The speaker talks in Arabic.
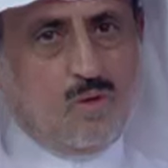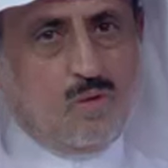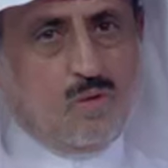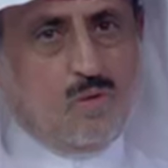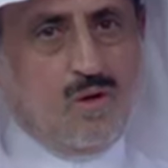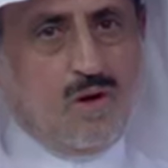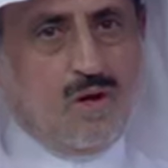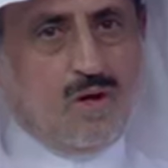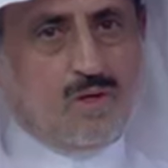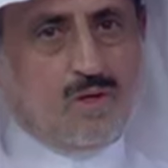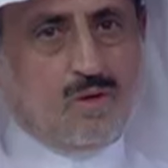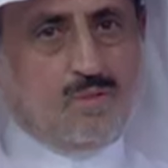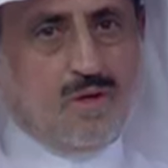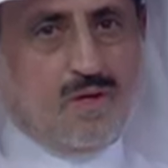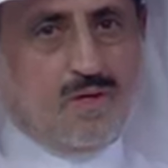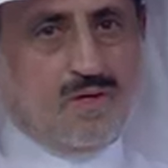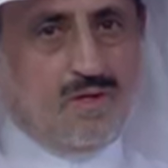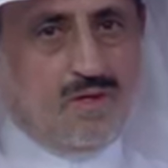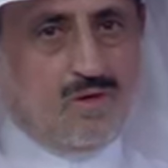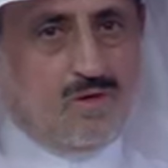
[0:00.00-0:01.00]
والله
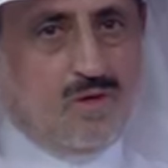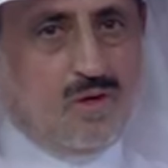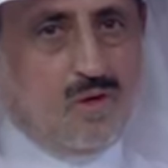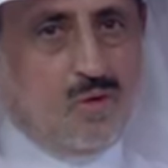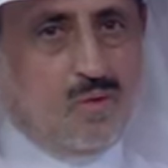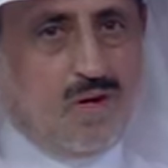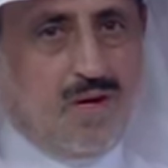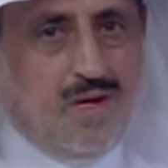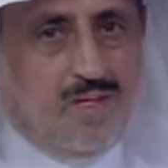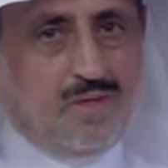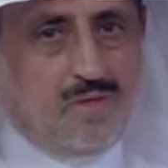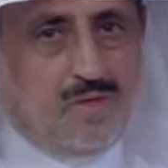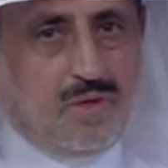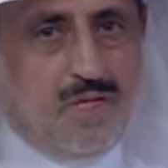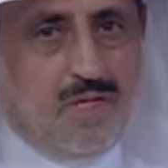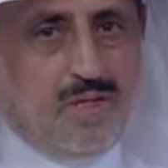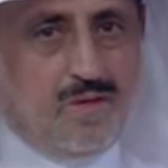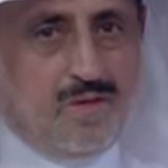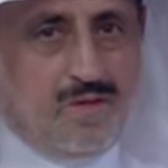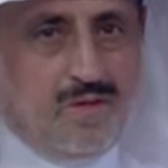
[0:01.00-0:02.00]
طبعا كل واحد
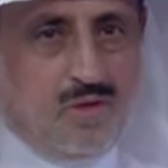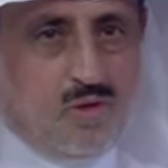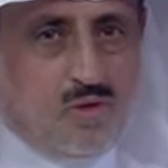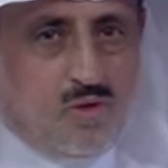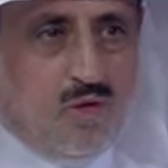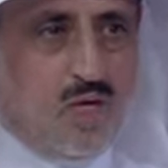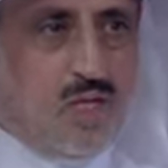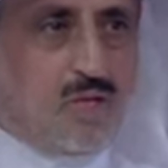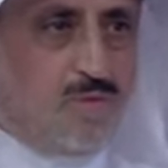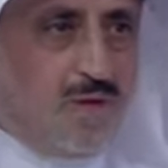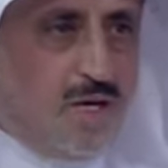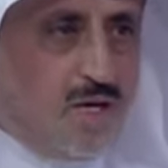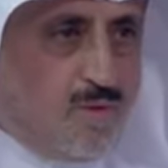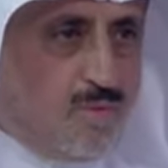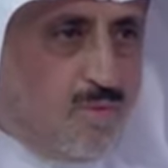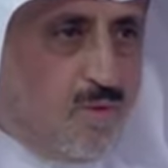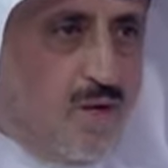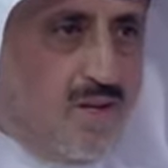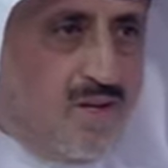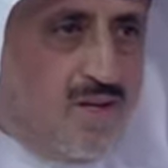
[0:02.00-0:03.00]
يمكن طيب. يسعد بلقب
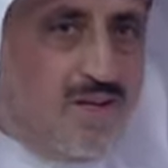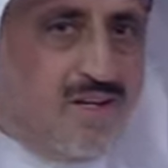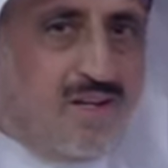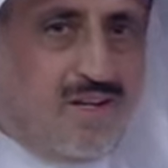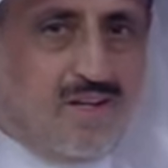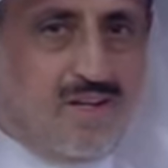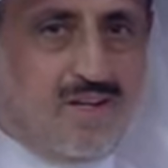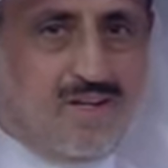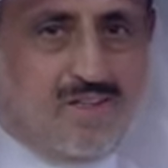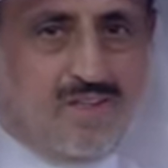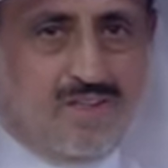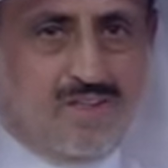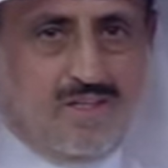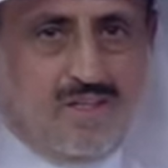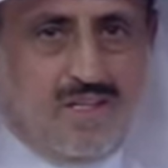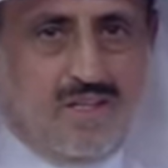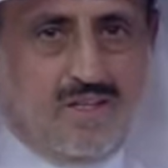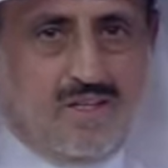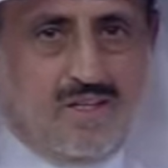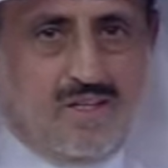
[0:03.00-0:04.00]
معين انا اعتقد
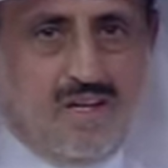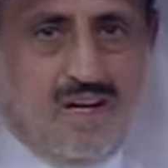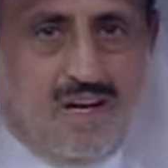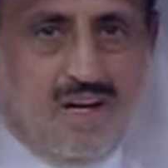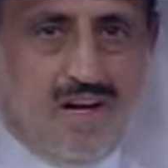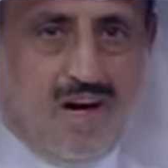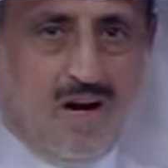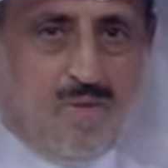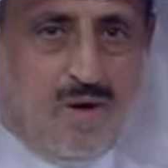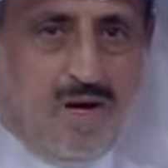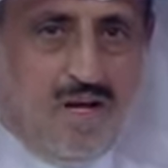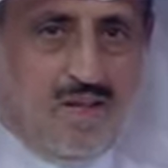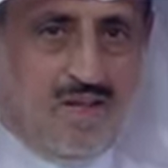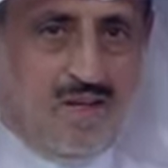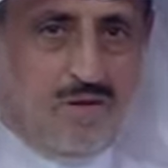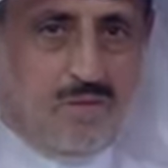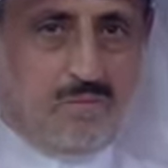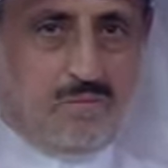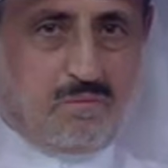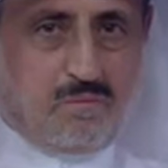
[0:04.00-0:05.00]
يعني الالقاب
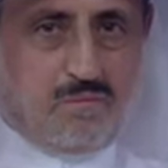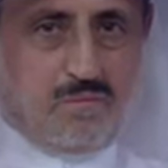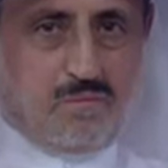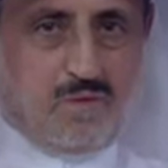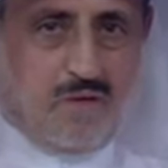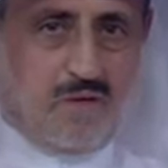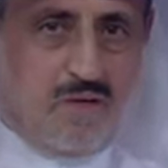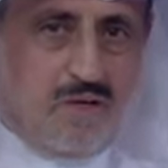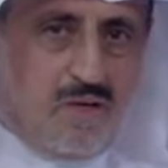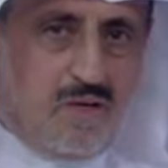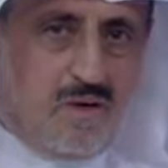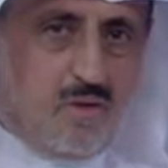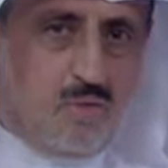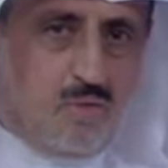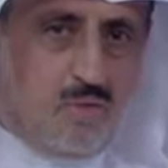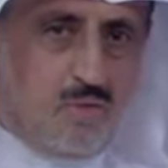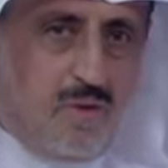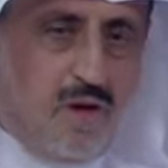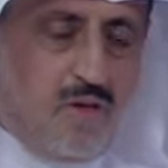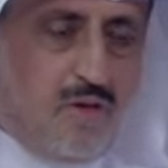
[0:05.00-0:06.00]
هذه
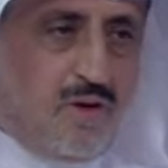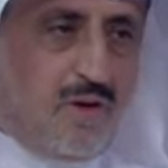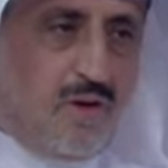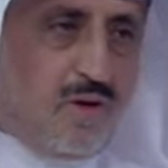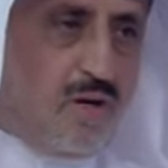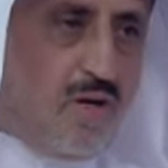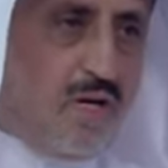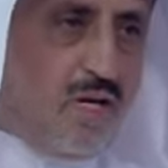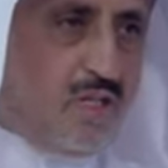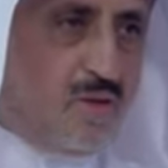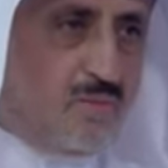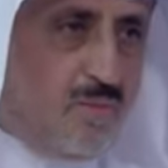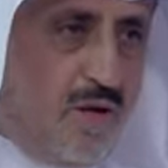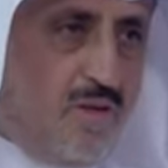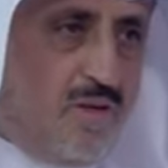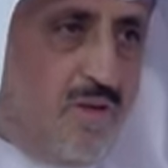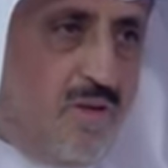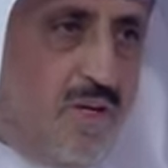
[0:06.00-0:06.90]
بعض النقاد بعض